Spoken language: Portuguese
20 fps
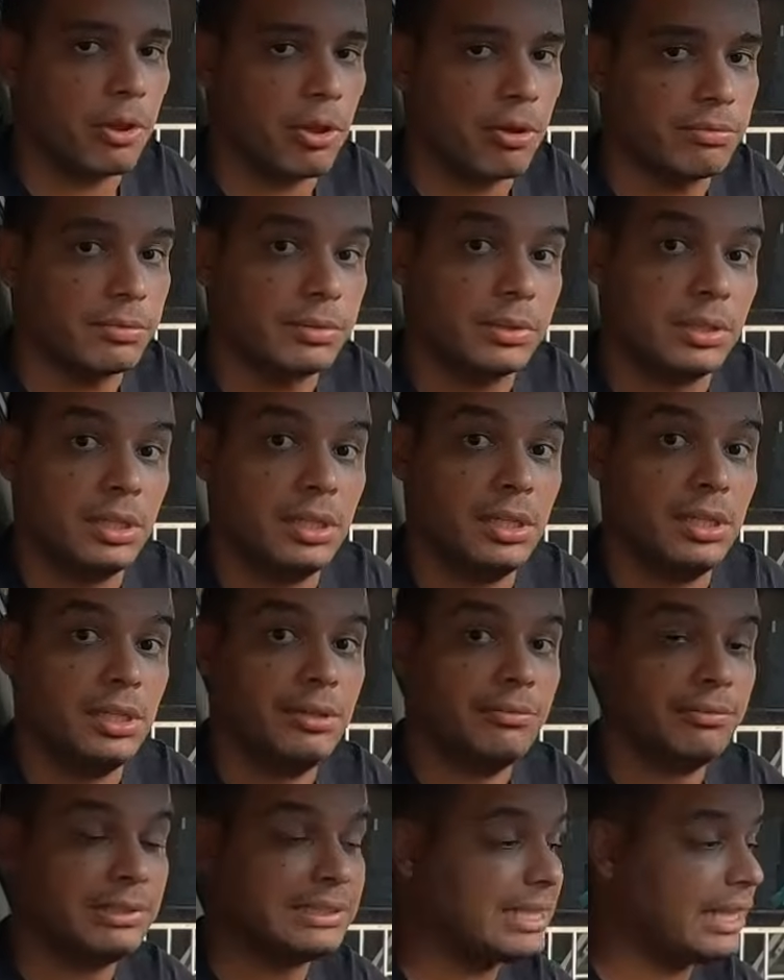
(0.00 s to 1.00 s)
prova.
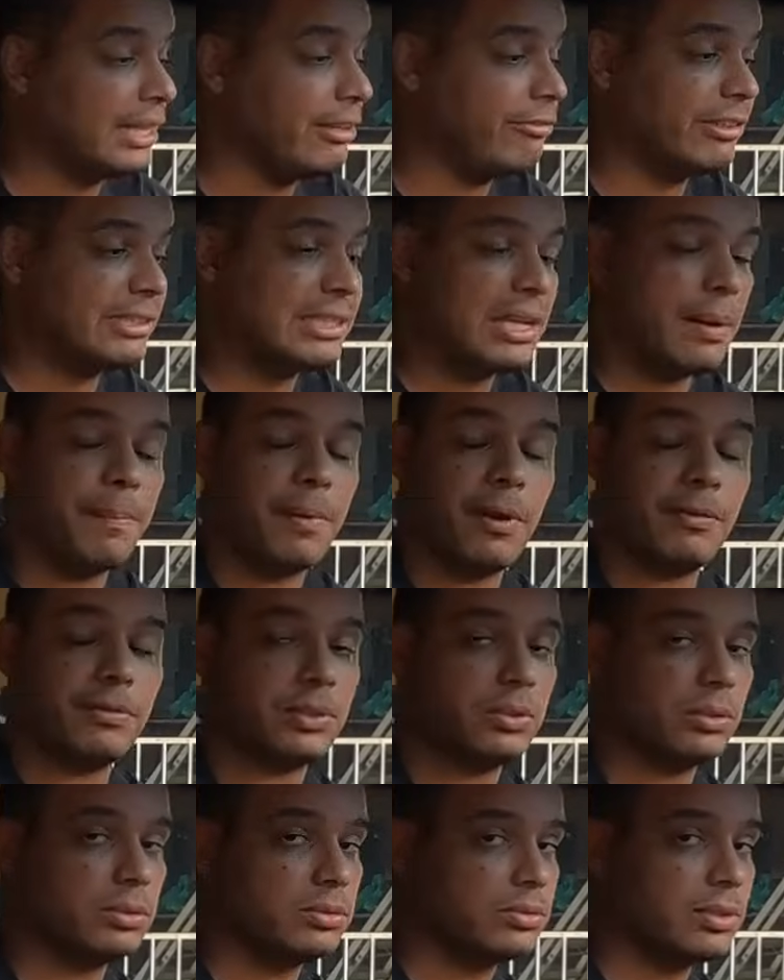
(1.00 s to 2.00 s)
Você tem que fazer a
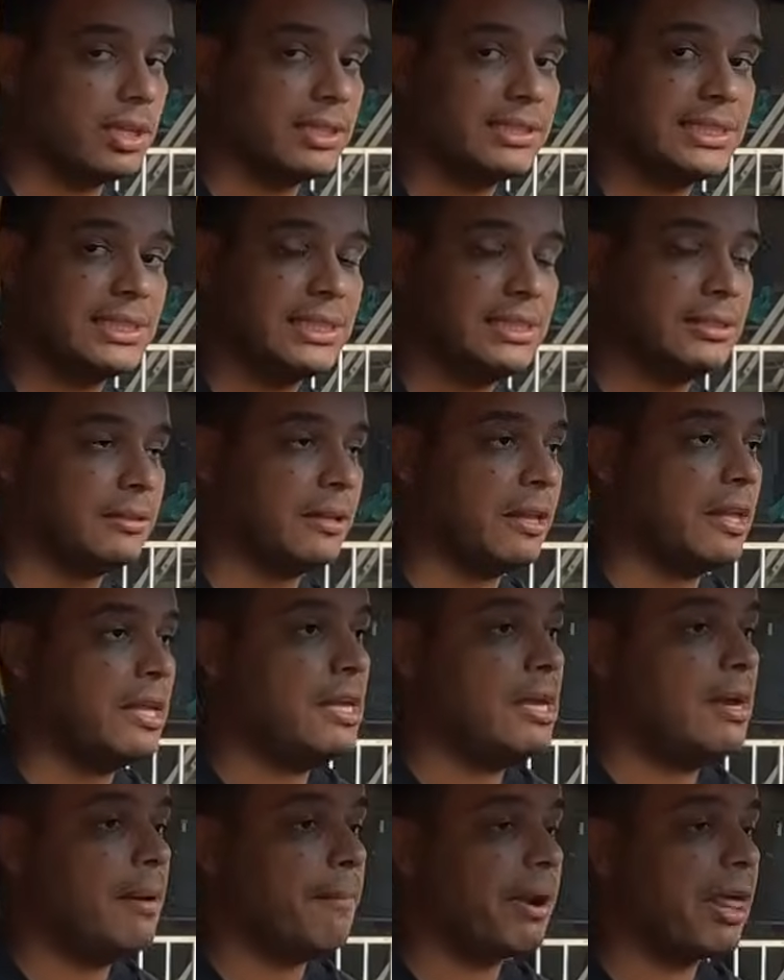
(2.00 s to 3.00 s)
prova todo sozinho.
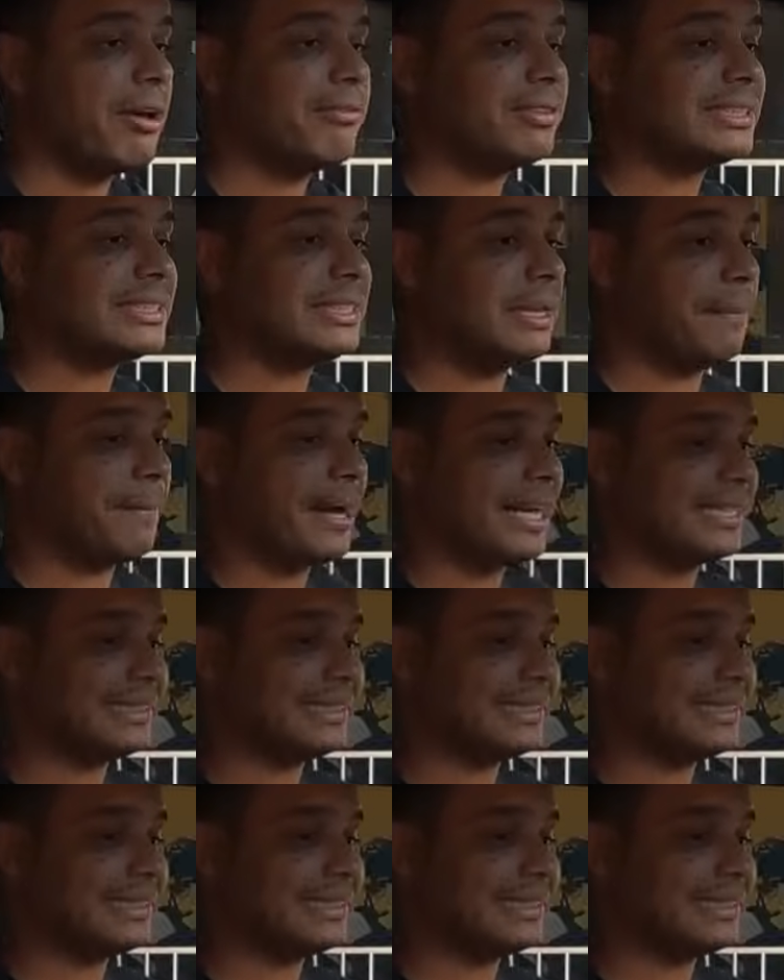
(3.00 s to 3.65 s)
Para você